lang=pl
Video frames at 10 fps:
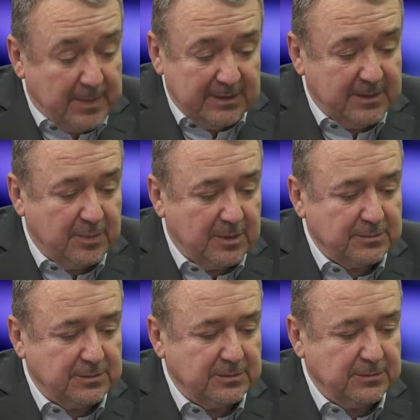Będę
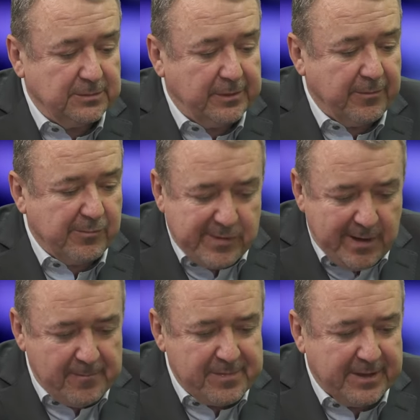bronił. Dawaj, no
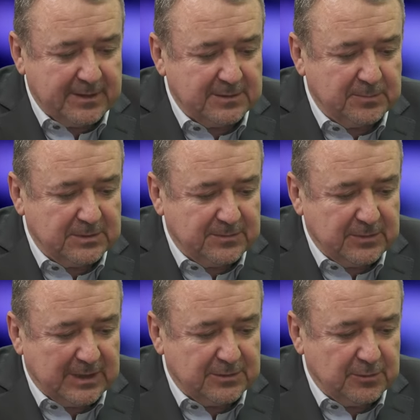broń. tak,
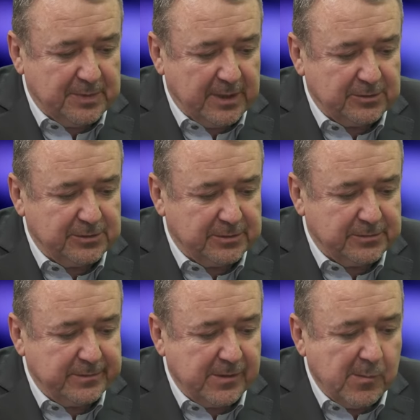własną
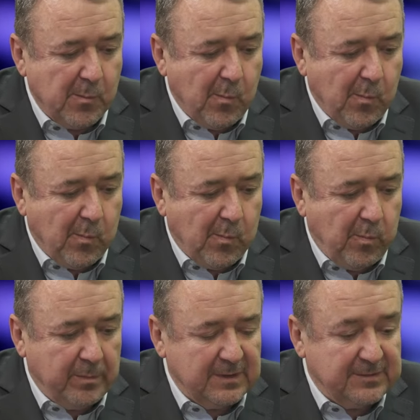piersią.
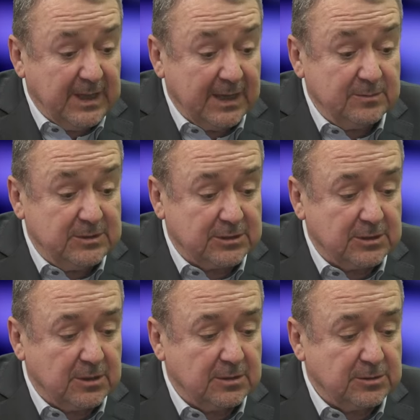Mm, wydaje mi się,
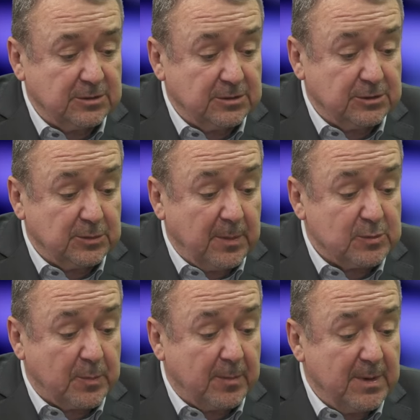że, to, że, że po
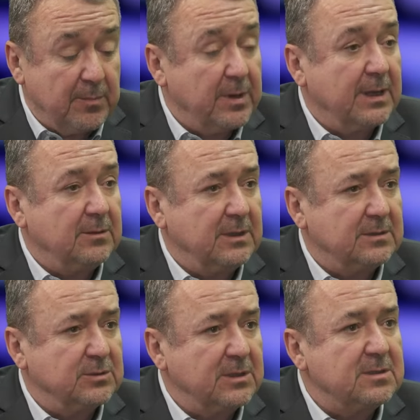prostu problem polegał na
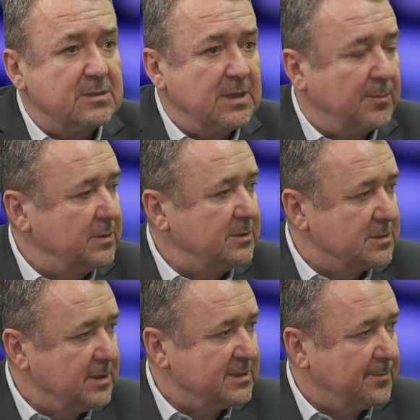tym, że decyzja
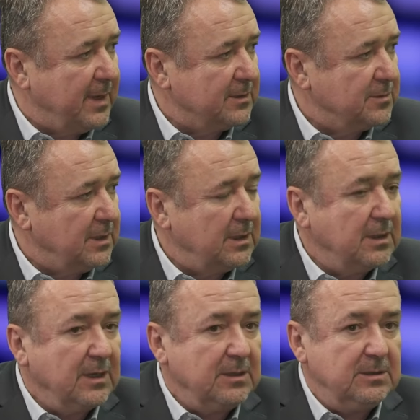polityczna zapadła
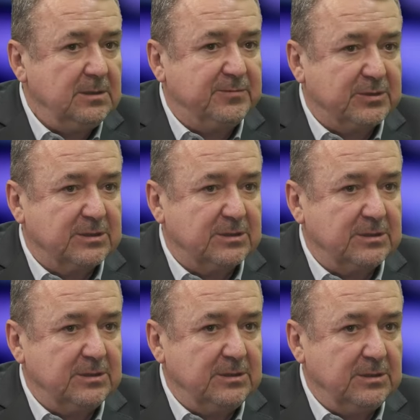i,
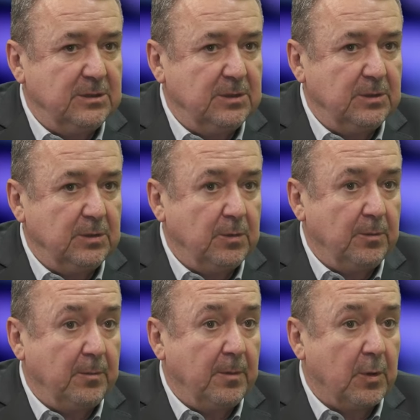wszyscy, i, i
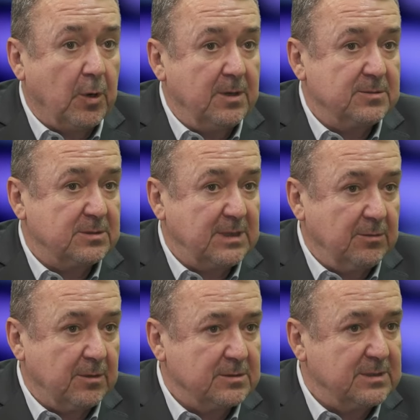role
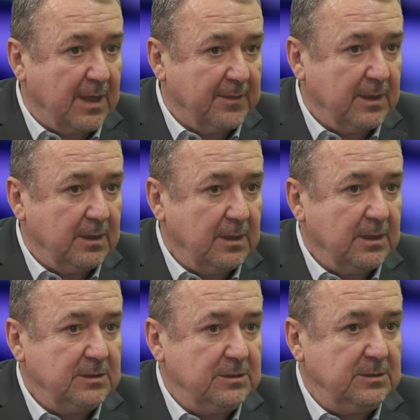zostały rozdane
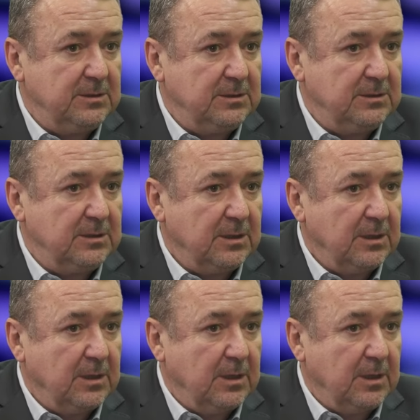i
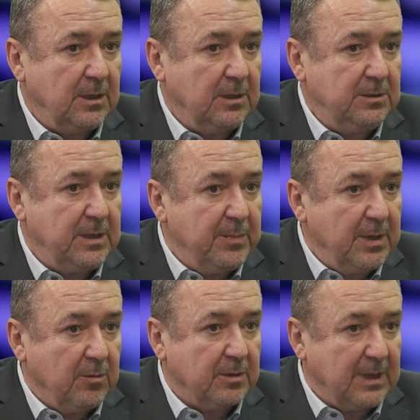E, nie
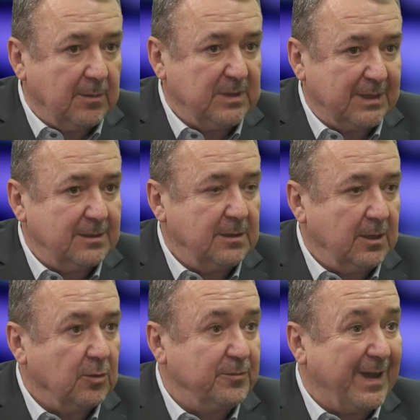było tam na
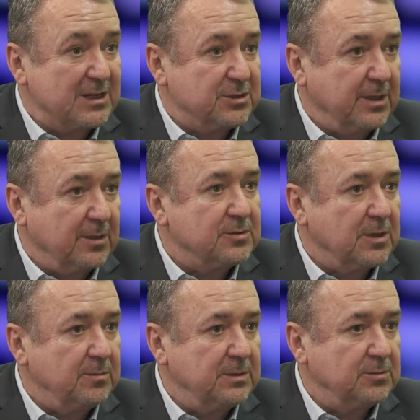tyle odważnej
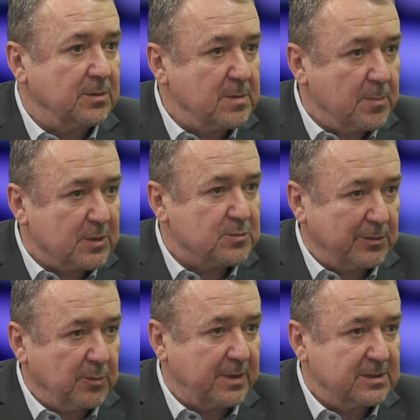osoby, która by poszła
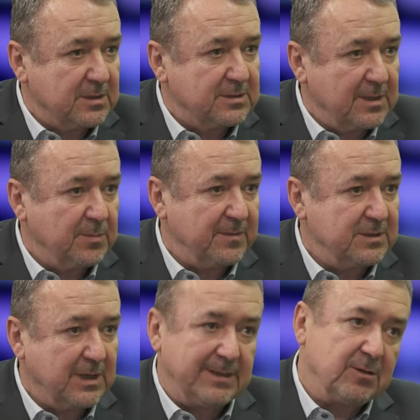do prezesa i
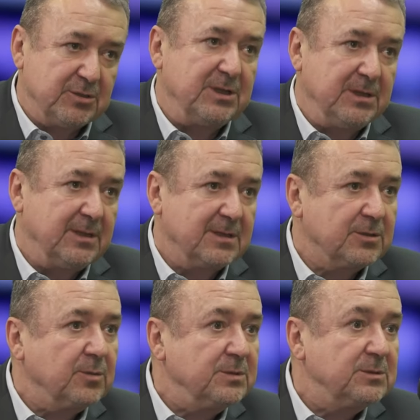powiedziała, tego się nie da
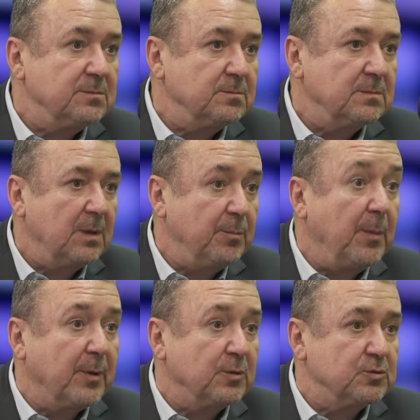zrobić. Po
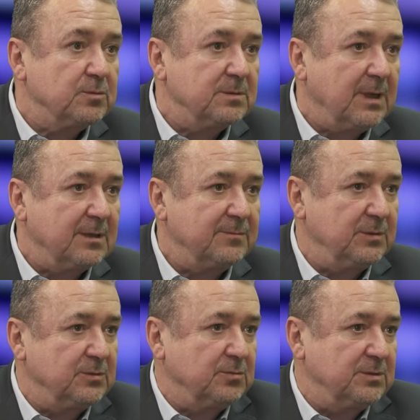prostu, tak? W
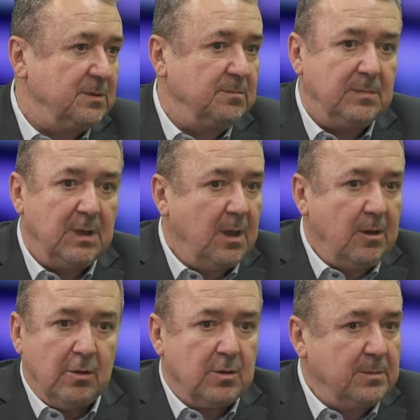związku z tym
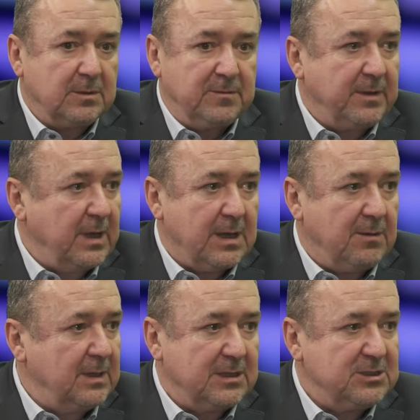lokomotywa
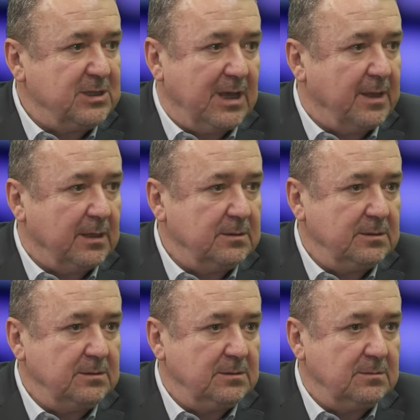jechała na ścianę
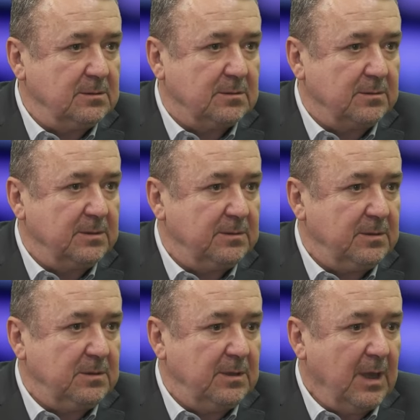i,
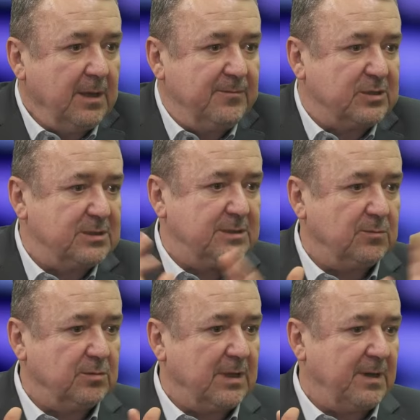i, i wszyscy
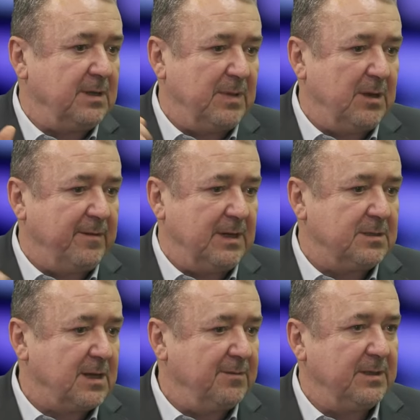udawali, balowali
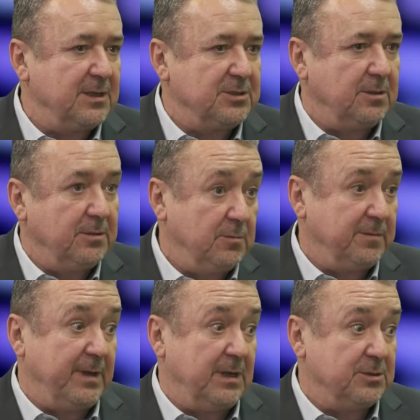trawę na zielono,
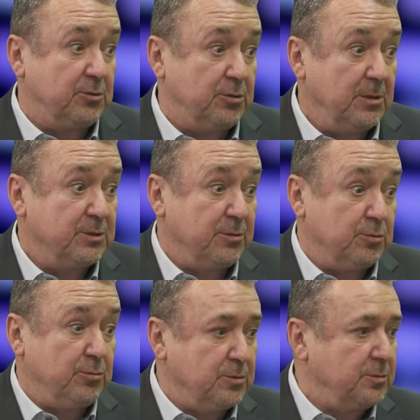udawali, że to, że, że,
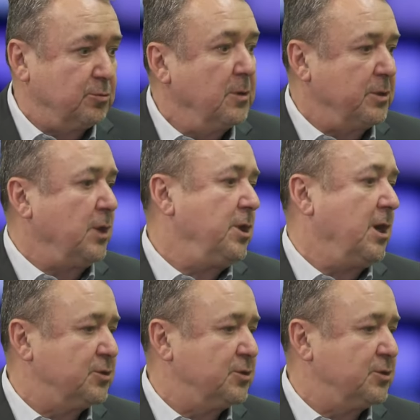tak, tak,